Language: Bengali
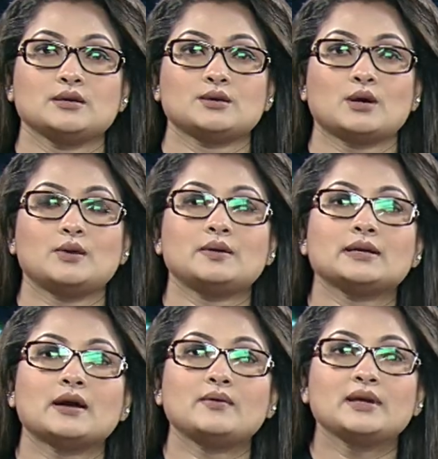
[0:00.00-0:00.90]
করোনার
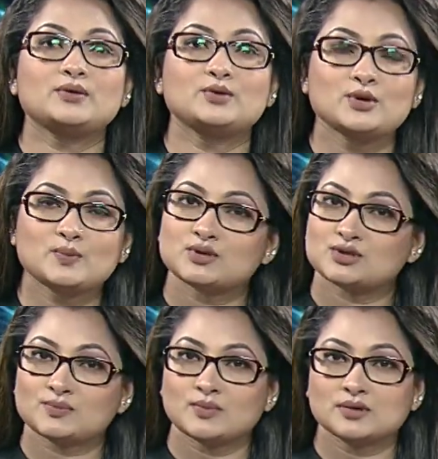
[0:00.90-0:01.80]
কারণে দুই
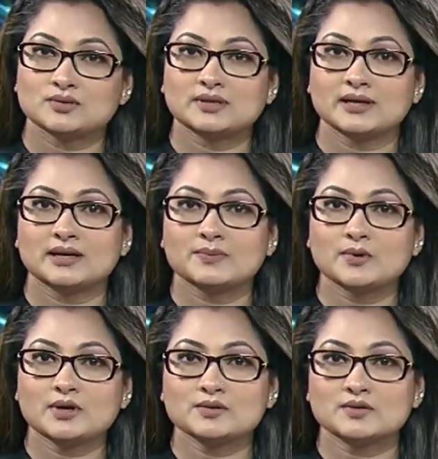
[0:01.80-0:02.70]
বছর বন্ধ থাকার
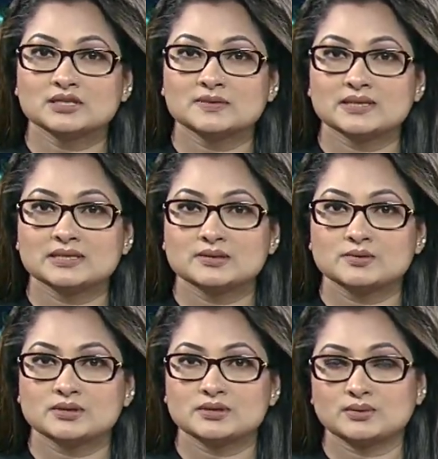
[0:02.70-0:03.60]
পর কক্সবাজারে
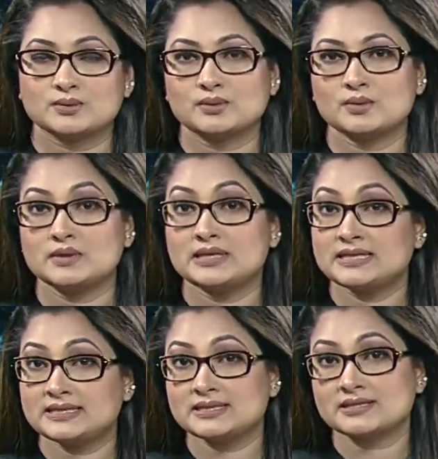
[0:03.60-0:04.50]
অনুষ্ঠিত হল
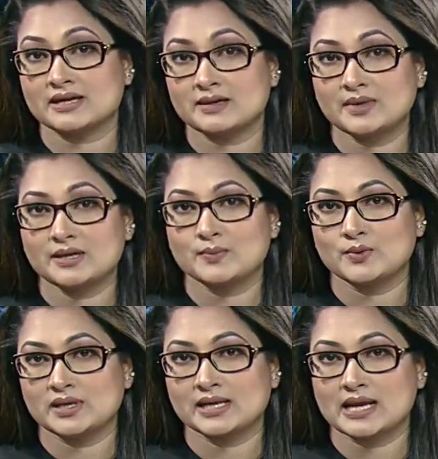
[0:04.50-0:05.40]
ডিসি সাহেবের
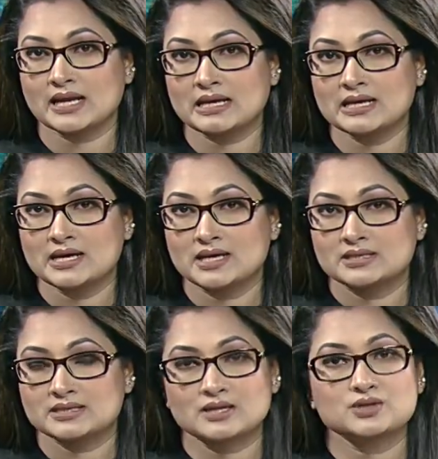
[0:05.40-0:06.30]
বলি খেলার
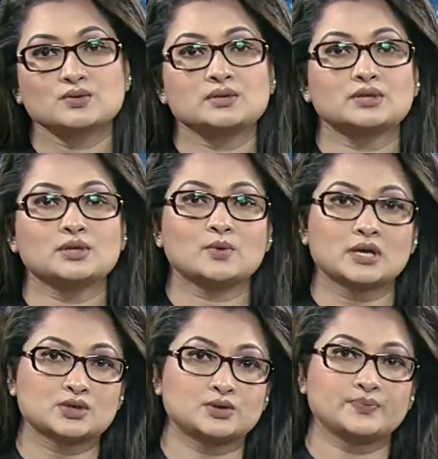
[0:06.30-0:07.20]
সাতষট্টিতম
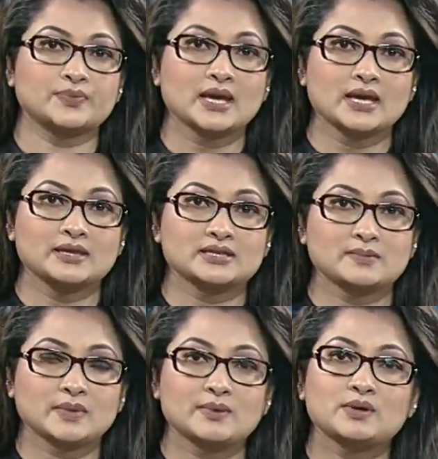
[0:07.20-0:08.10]
আসর দেশের
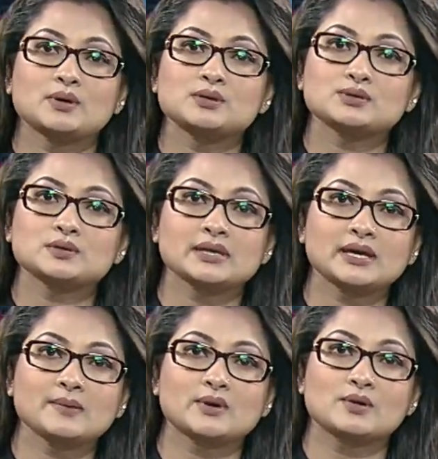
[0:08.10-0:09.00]
বিভিন্ন অঞ্চল থেকে
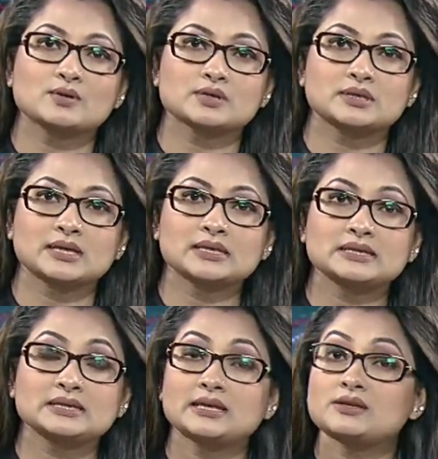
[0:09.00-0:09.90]
এবার অংশ নেন
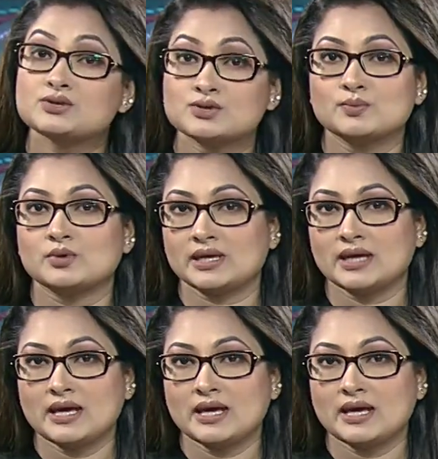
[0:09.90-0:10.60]
তিনশো বলি